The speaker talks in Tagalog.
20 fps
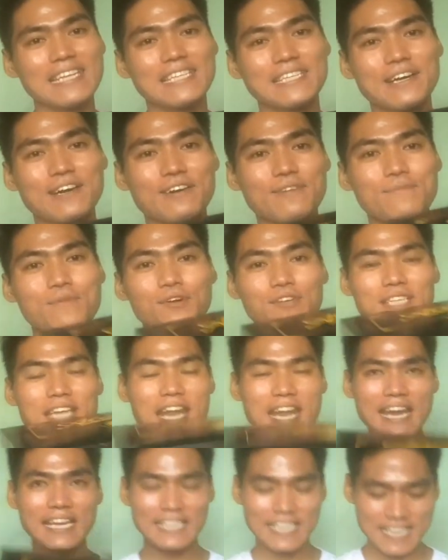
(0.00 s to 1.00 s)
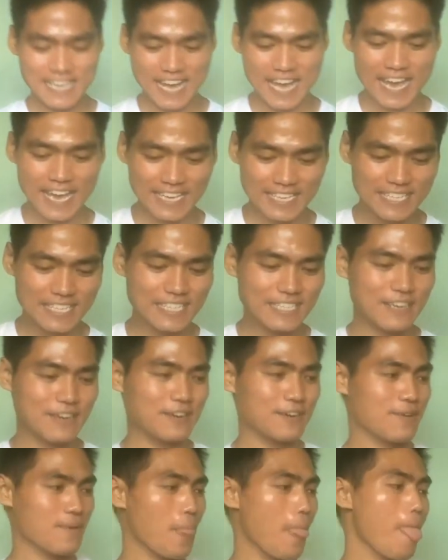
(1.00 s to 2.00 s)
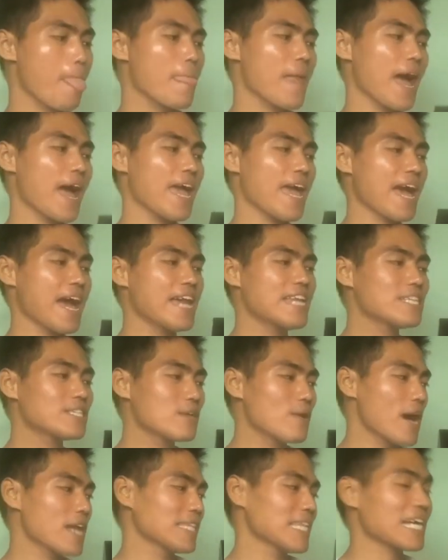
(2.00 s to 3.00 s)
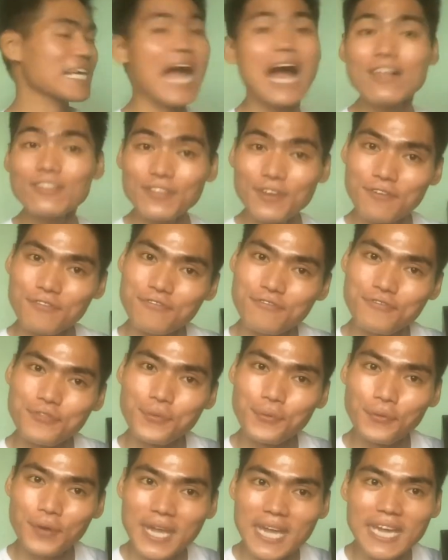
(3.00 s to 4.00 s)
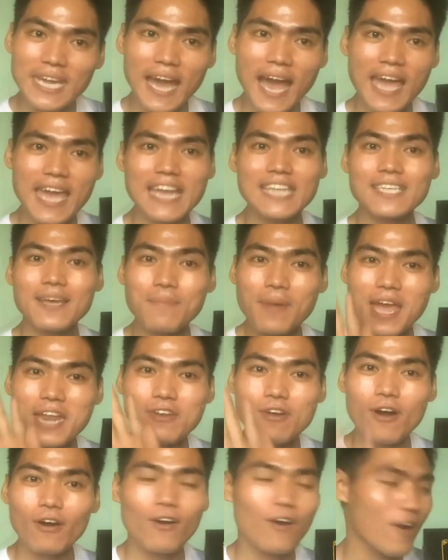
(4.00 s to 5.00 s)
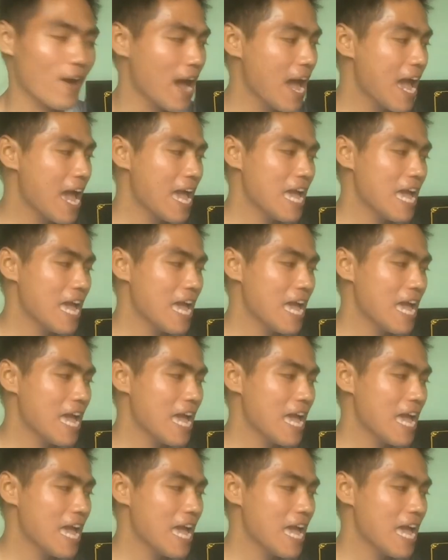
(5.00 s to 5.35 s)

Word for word: So, buksan na natin, guys. So, ayan. So, at the count of three, ayan, sabayan nyo ako.